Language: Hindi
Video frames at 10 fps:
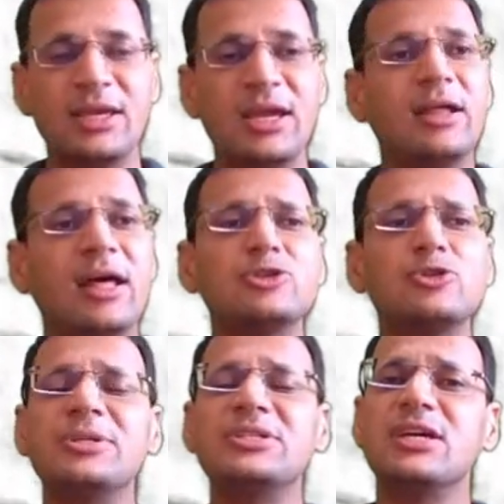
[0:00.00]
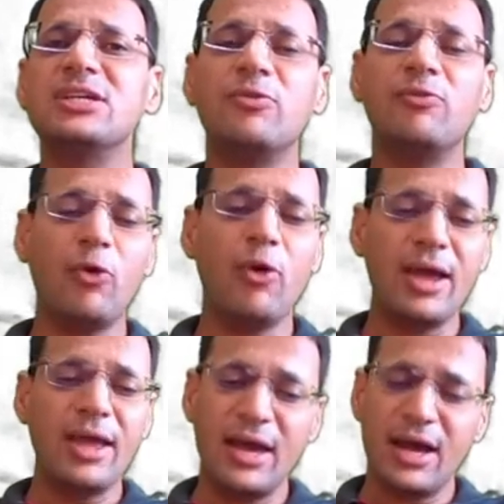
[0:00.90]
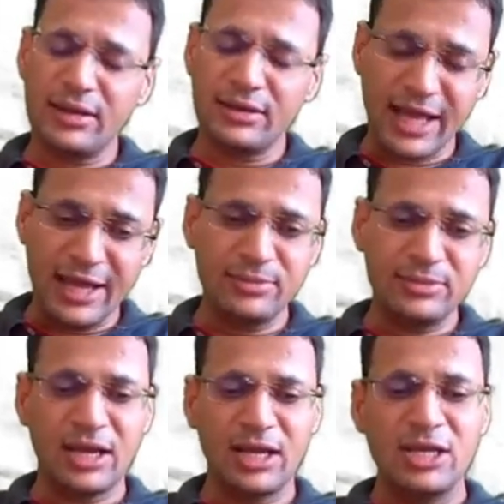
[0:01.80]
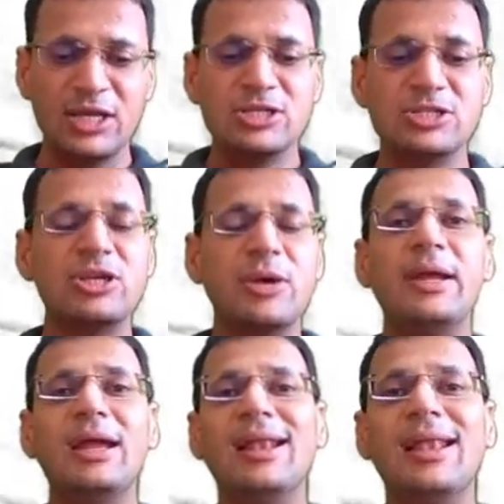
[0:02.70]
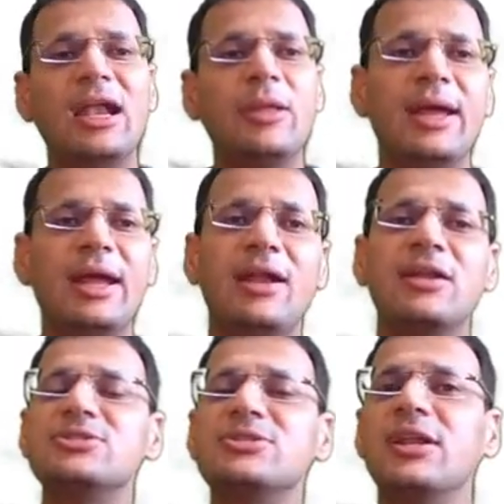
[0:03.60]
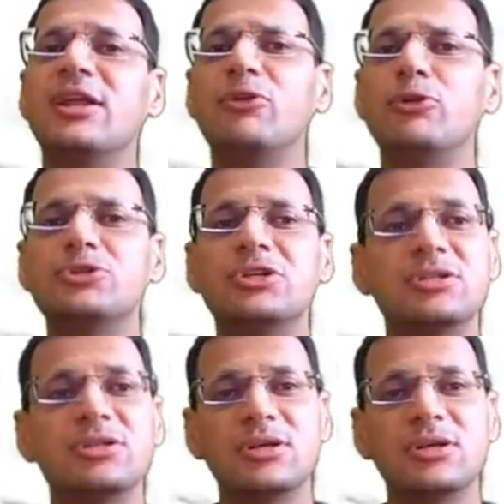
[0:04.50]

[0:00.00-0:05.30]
कि 1850 वो टाइम था जब इंग्लैंड में इंडस्ट्रियल रेवोल्यूशन